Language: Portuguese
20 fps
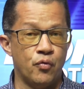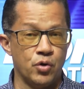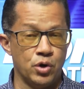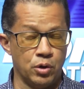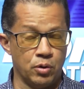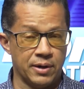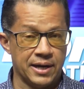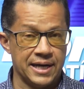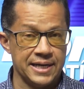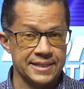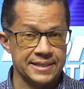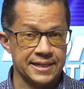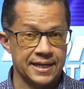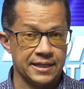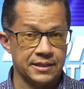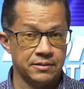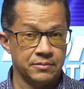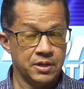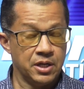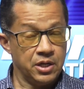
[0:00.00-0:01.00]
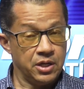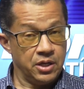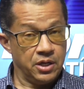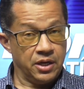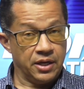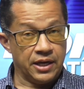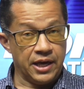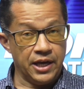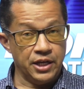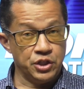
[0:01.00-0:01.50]
foi localizada.
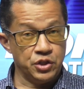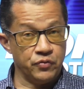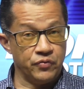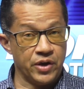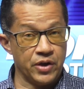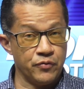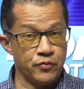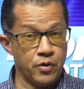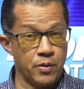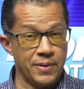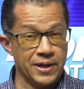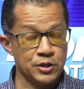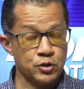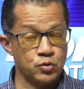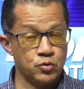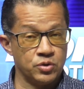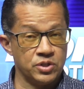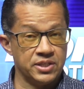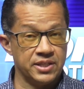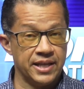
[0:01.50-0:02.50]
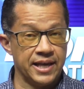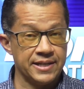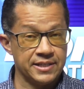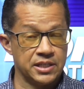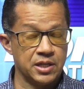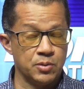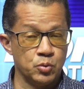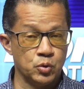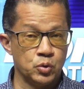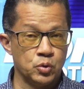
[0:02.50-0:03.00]
Quem tiver informações
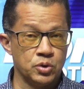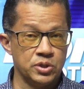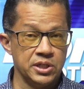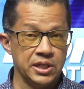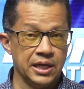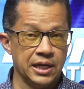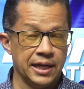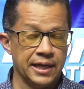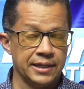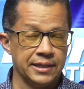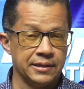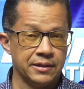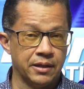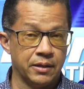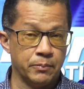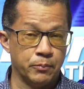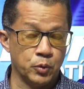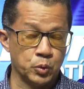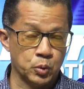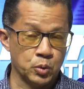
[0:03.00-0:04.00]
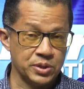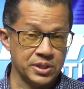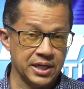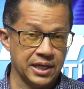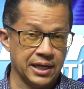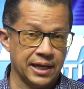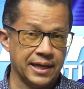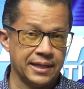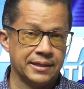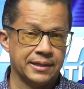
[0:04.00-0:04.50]
desta motocicleta,
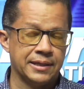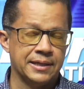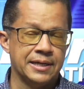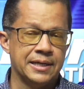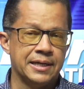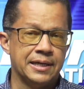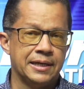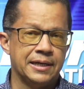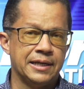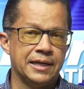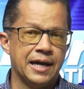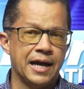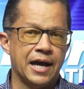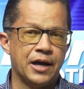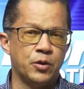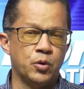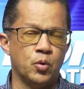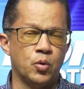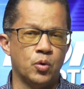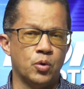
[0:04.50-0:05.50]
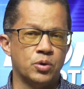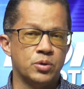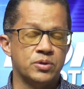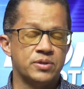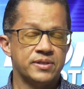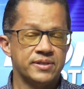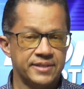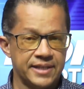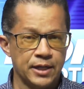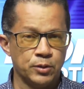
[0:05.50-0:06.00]
motocicleta ligar no
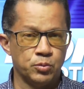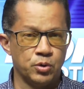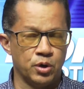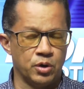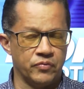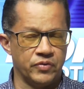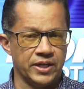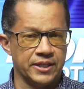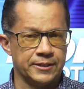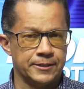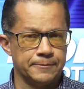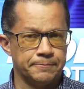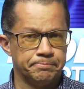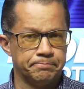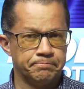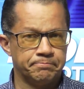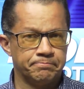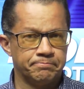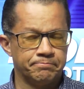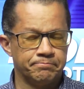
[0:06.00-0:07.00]
190.